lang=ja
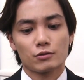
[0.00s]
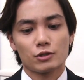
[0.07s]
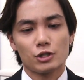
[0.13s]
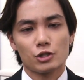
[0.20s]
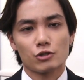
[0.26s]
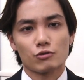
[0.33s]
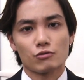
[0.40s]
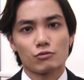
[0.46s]

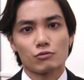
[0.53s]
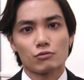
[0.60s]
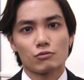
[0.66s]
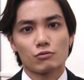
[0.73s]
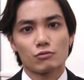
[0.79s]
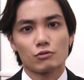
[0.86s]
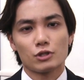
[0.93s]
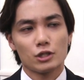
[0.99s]

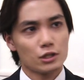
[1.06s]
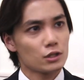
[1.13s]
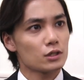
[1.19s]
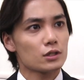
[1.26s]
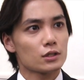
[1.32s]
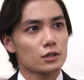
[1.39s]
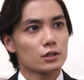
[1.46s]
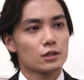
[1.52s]

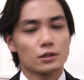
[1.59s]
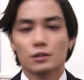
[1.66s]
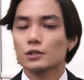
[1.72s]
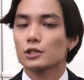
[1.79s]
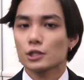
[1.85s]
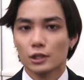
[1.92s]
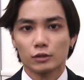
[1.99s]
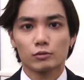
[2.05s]
224
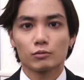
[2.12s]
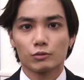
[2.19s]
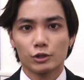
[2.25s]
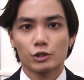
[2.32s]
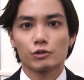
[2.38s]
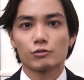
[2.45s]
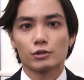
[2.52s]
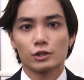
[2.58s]
月の
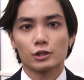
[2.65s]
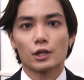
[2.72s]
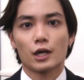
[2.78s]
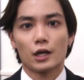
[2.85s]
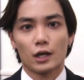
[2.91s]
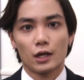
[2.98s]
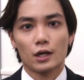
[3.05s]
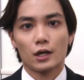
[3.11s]
22
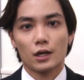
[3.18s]
で、